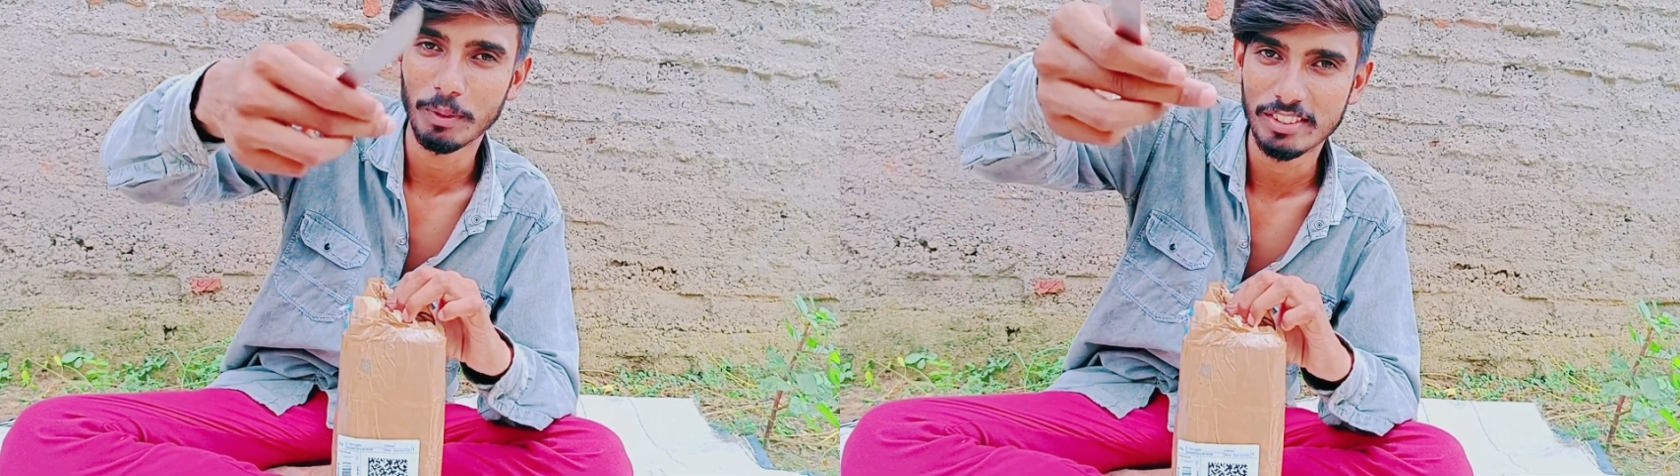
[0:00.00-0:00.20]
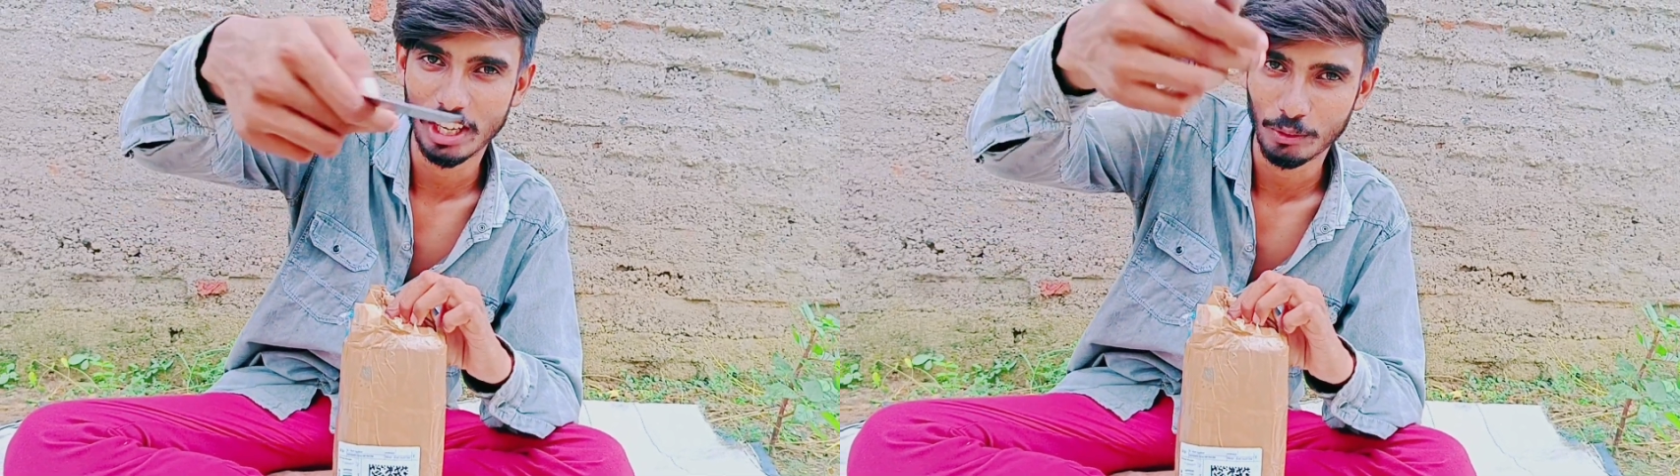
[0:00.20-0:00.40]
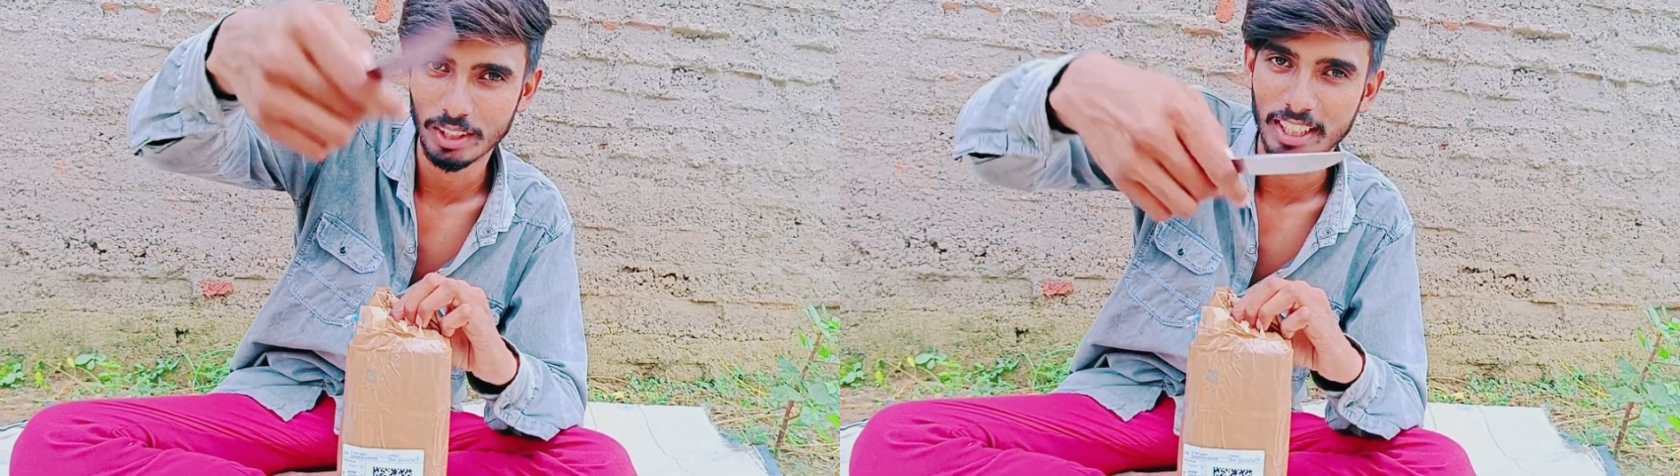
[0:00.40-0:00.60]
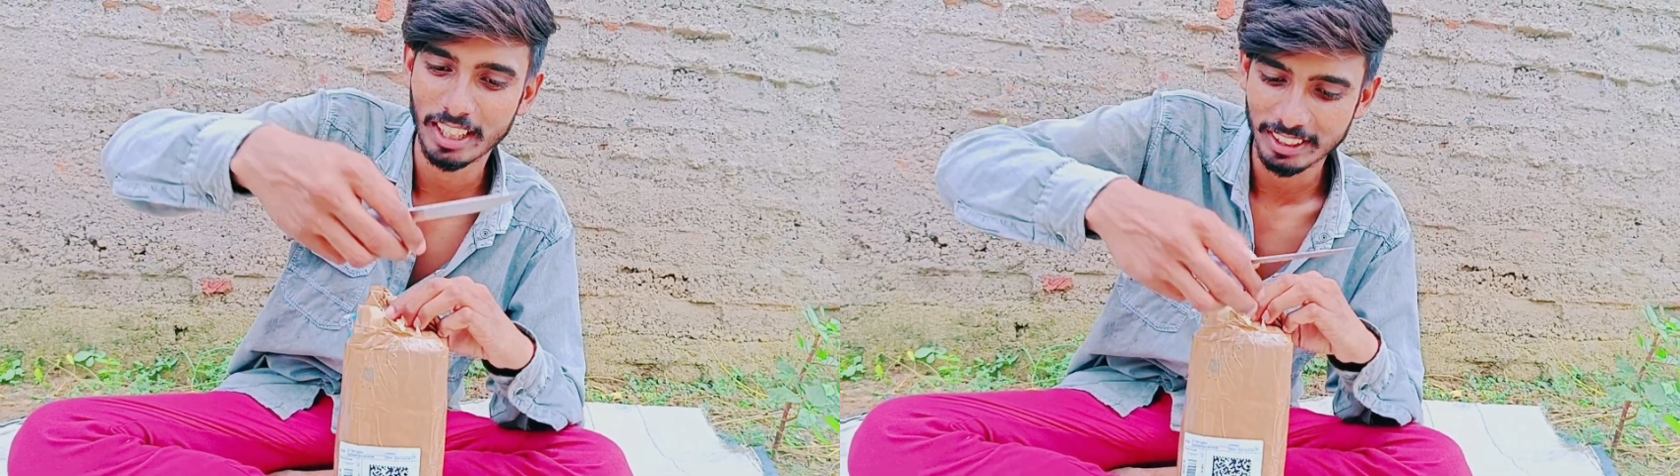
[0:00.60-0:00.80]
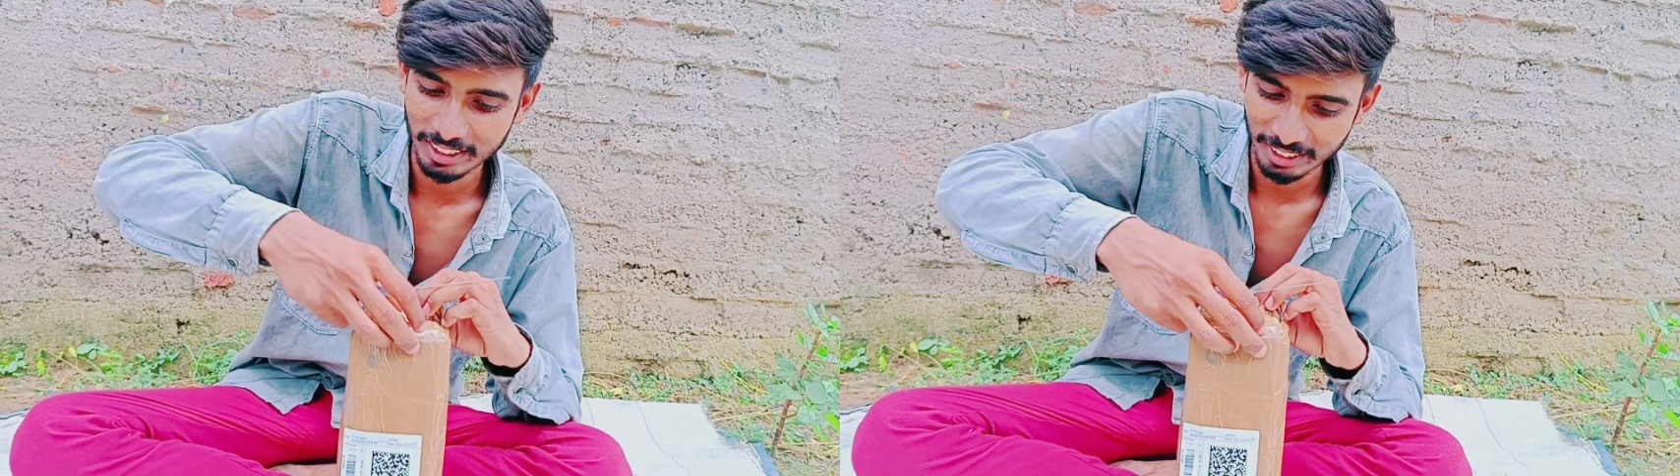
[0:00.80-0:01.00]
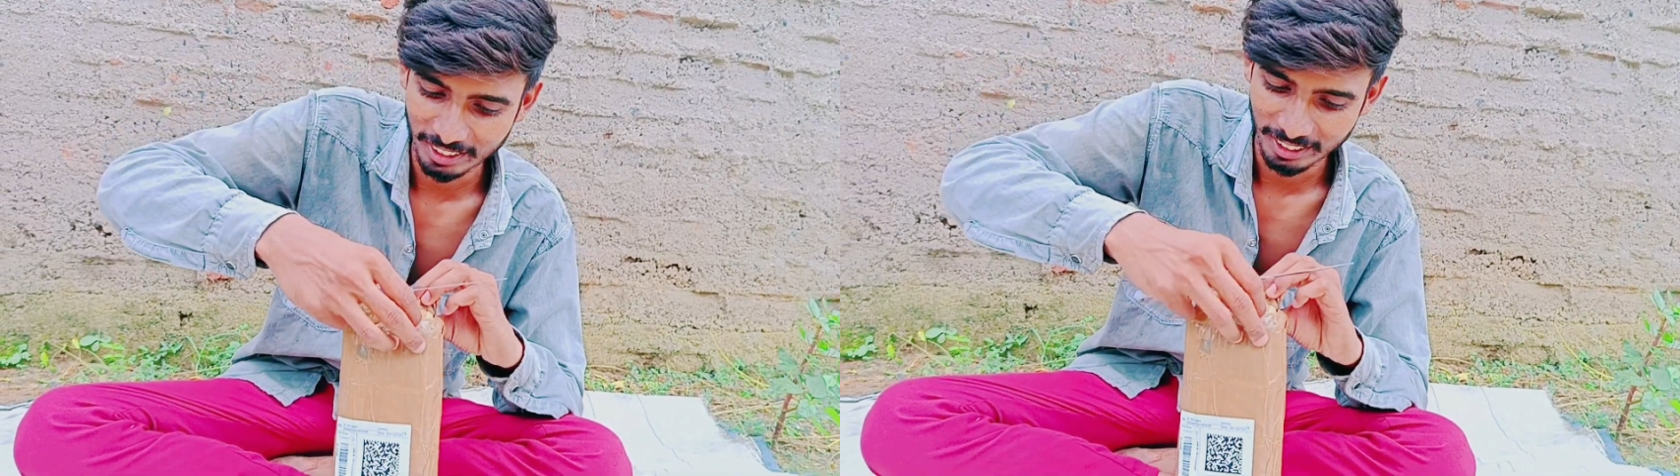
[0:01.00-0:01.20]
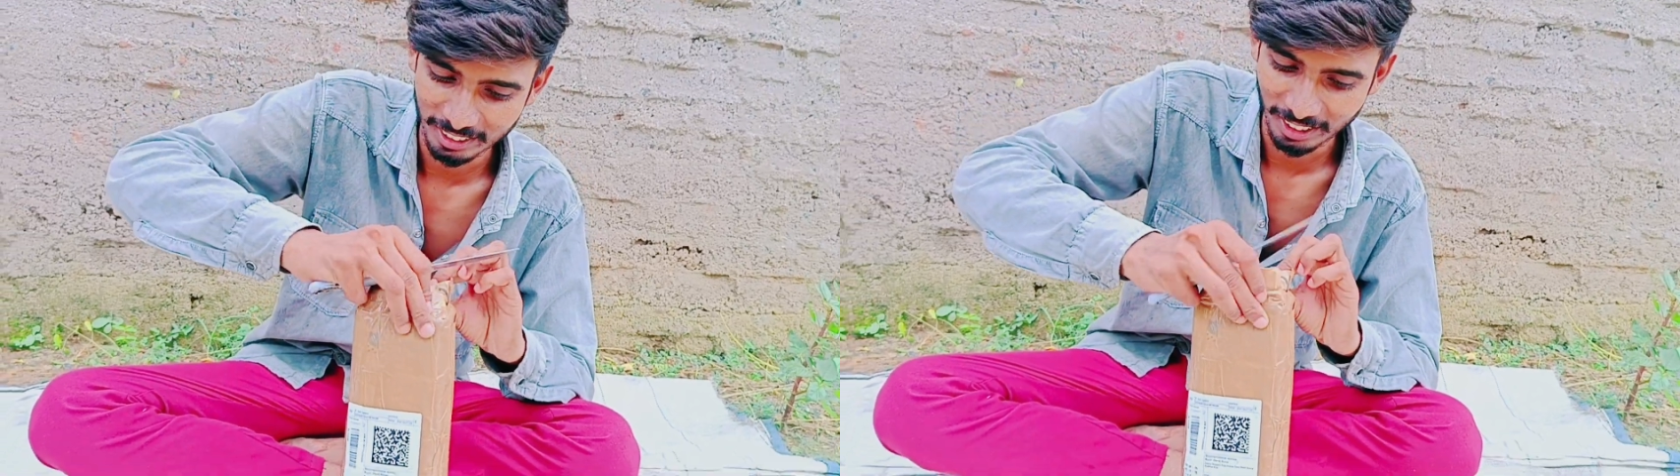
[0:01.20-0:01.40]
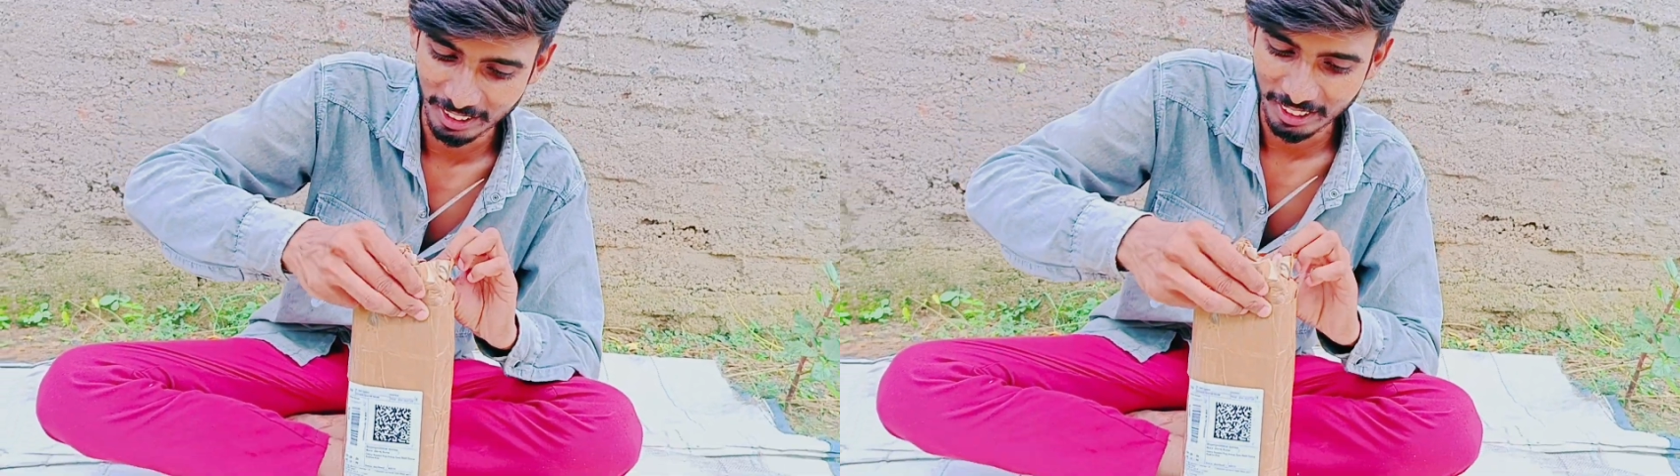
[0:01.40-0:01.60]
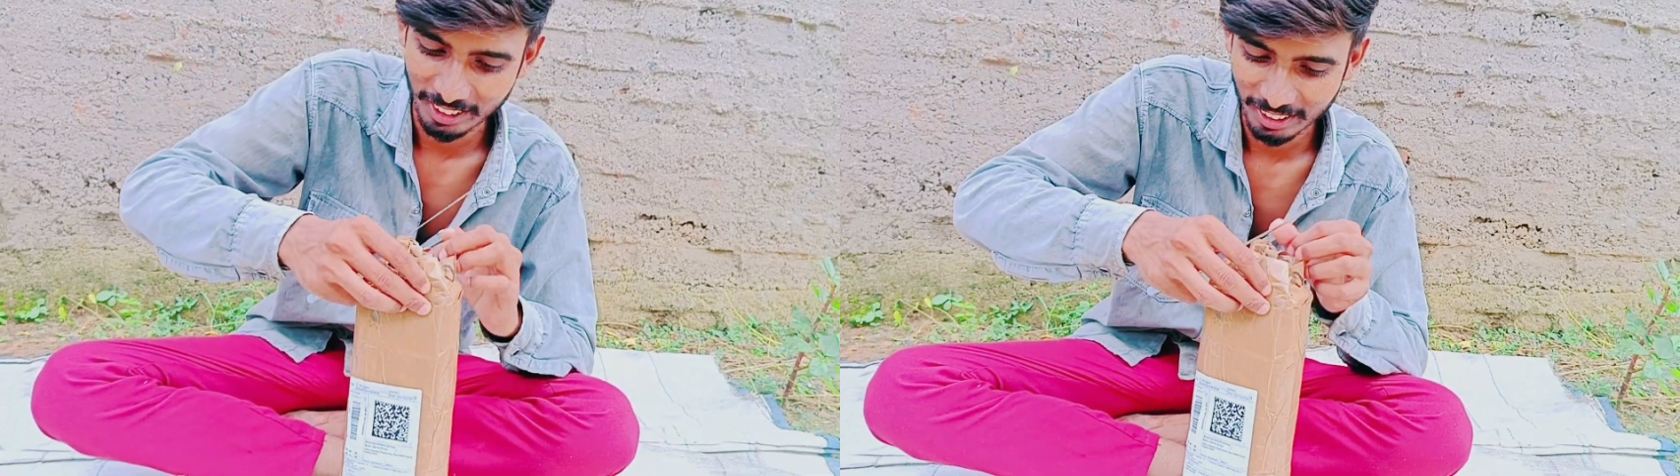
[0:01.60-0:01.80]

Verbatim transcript: प्लीज़ चाकू लेकर आइए जल्दी